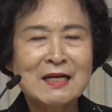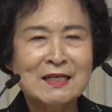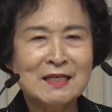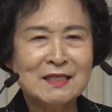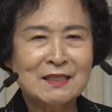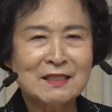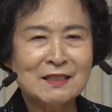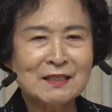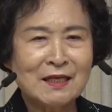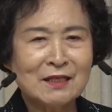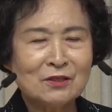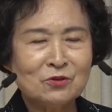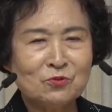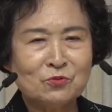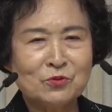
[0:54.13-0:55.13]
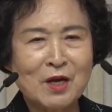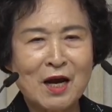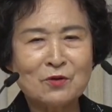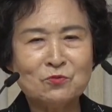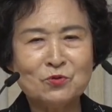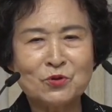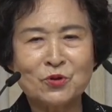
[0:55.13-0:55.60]
그 전에는 우리
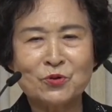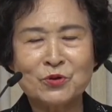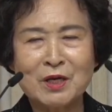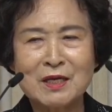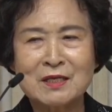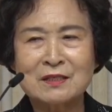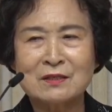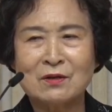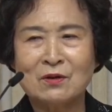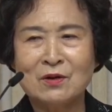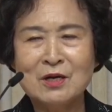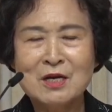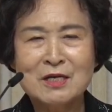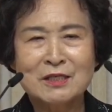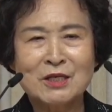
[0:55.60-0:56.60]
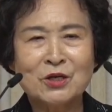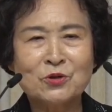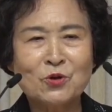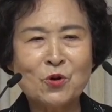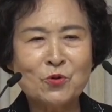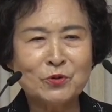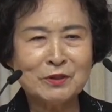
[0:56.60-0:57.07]
한국 교회에서
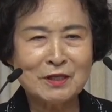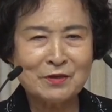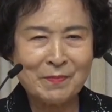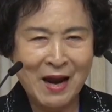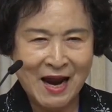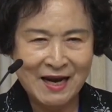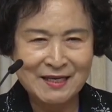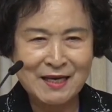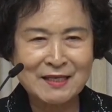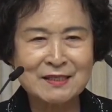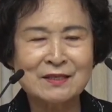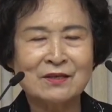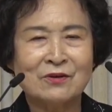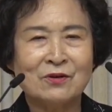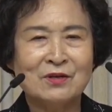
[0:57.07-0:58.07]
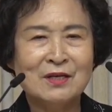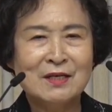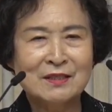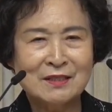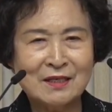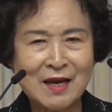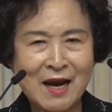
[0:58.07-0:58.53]
성교원을 많이 했어요.
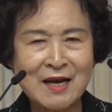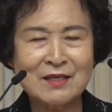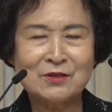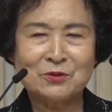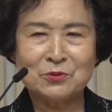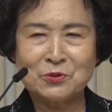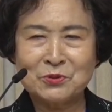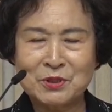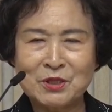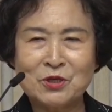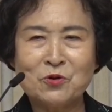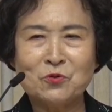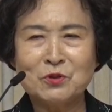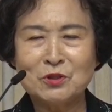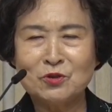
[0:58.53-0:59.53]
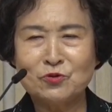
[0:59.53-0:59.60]
저희 아이들도 성교원